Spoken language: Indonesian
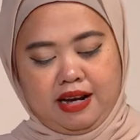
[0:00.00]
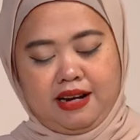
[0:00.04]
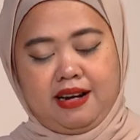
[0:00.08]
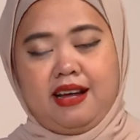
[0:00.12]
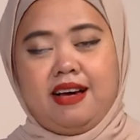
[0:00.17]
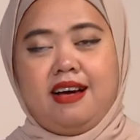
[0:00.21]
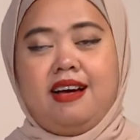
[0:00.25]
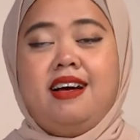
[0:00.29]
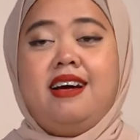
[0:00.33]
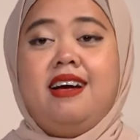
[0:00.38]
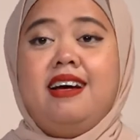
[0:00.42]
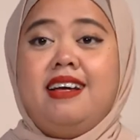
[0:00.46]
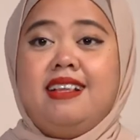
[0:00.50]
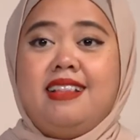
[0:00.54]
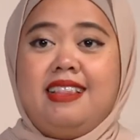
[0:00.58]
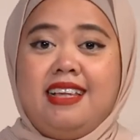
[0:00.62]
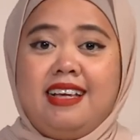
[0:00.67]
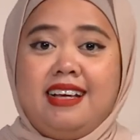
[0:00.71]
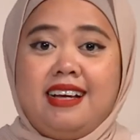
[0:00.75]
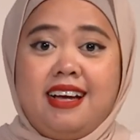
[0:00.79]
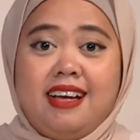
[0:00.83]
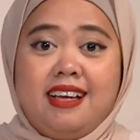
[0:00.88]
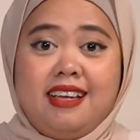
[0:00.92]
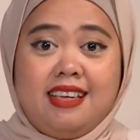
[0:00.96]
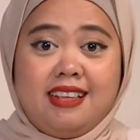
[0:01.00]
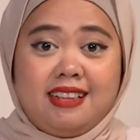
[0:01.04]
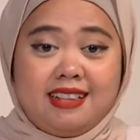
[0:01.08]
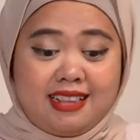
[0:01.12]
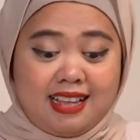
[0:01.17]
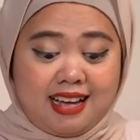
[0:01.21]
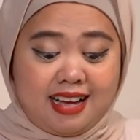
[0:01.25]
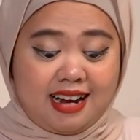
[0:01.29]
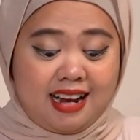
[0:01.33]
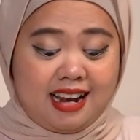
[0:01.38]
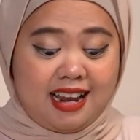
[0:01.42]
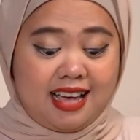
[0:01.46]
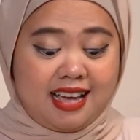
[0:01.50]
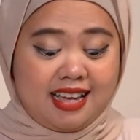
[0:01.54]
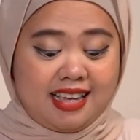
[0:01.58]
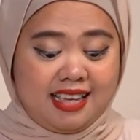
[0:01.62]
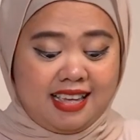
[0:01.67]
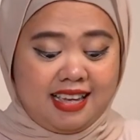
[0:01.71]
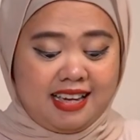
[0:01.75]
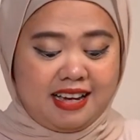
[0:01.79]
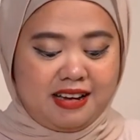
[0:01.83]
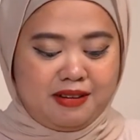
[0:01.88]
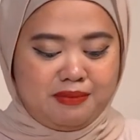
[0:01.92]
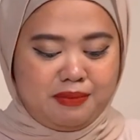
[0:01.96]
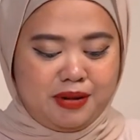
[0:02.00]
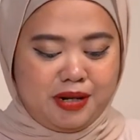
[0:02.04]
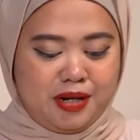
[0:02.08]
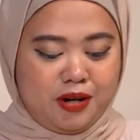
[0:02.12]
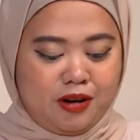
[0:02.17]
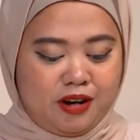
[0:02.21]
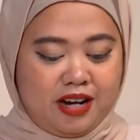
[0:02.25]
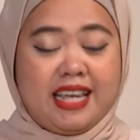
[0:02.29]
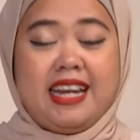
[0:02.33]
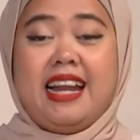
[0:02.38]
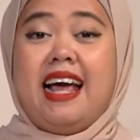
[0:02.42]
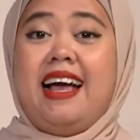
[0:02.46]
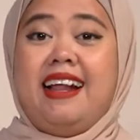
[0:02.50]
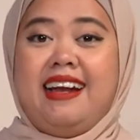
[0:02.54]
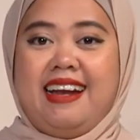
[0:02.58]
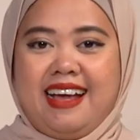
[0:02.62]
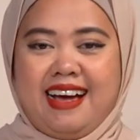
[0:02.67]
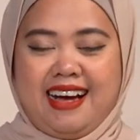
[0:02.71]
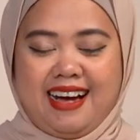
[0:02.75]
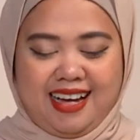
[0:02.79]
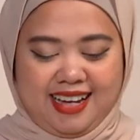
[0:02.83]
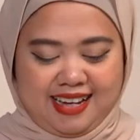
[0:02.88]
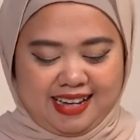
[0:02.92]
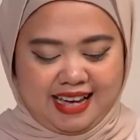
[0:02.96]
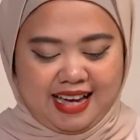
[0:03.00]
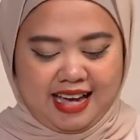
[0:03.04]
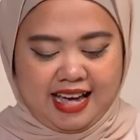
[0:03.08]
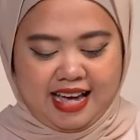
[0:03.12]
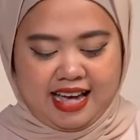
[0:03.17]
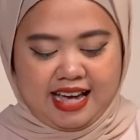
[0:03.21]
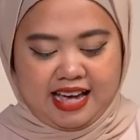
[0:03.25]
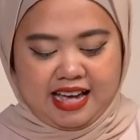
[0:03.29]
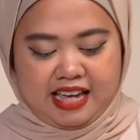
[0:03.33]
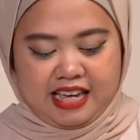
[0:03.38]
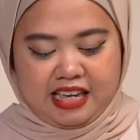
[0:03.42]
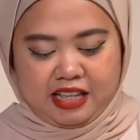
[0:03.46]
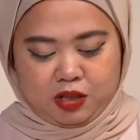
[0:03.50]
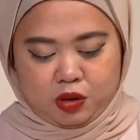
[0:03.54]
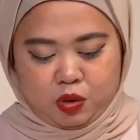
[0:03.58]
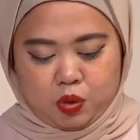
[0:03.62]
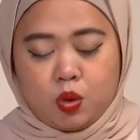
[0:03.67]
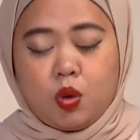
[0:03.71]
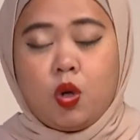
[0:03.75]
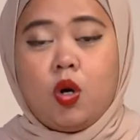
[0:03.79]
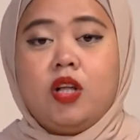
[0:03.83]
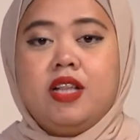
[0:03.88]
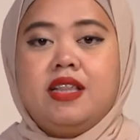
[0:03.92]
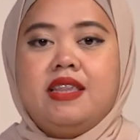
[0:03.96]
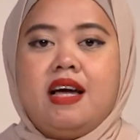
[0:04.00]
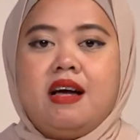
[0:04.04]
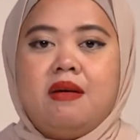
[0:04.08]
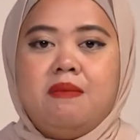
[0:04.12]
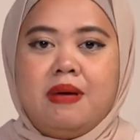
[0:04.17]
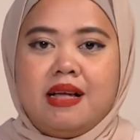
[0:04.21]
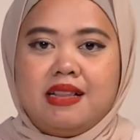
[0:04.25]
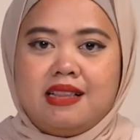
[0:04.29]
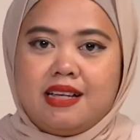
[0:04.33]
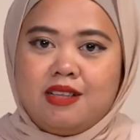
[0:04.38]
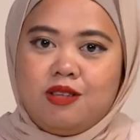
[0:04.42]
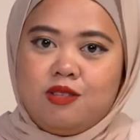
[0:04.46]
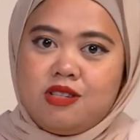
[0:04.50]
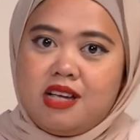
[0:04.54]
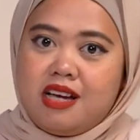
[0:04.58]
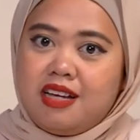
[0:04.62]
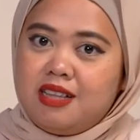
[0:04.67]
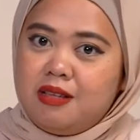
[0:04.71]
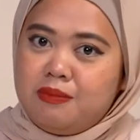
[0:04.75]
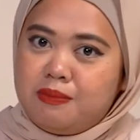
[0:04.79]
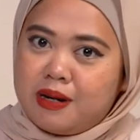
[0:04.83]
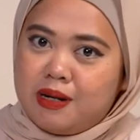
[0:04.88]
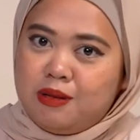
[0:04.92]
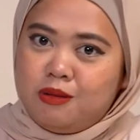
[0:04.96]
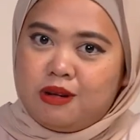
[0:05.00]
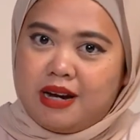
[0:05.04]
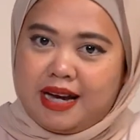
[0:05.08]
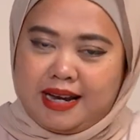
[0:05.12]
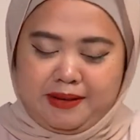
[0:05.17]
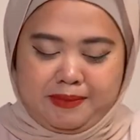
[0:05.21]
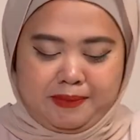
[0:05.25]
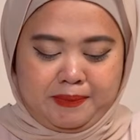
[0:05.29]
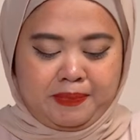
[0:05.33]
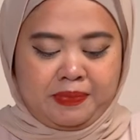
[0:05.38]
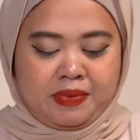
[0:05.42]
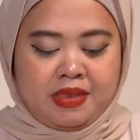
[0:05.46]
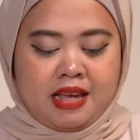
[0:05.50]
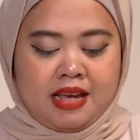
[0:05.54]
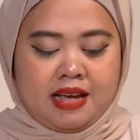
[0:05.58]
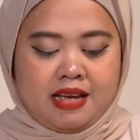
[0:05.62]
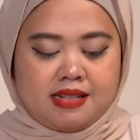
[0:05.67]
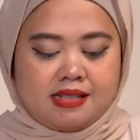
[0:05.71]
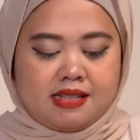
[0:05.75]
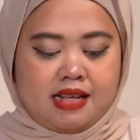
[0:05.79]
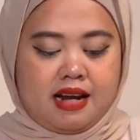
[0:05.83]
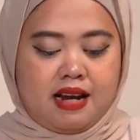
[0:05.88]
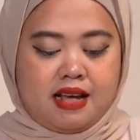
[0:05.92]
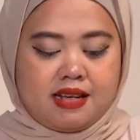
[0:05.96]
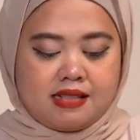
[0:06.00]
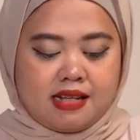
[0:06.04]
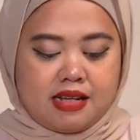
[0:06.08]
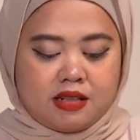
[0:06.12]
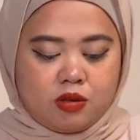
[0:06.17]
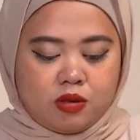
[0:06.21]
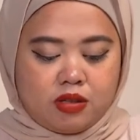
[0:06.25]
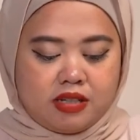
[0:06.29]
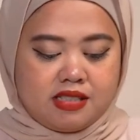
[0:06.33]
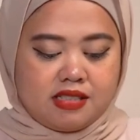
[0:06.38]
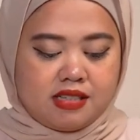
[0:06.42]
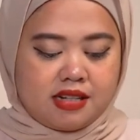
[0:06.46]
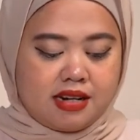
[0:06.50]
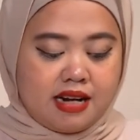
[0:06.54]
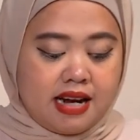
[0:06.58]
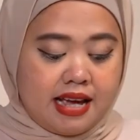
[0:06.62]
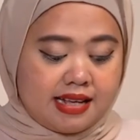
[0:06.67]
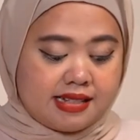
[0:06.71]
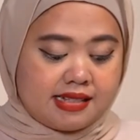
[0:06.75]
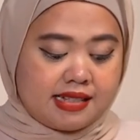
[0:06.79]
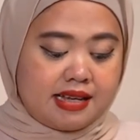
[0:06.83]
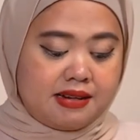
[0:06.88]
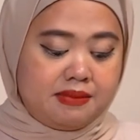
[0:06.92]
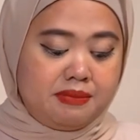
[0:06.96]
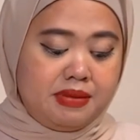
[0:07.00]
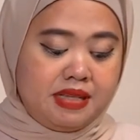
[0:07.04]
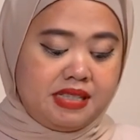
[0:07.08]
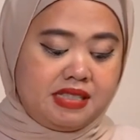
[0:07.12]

anak, ketika kita lagi ngebedongin anak, itu kontak mata itu sangat diperlukan. Salah satu kecerdasan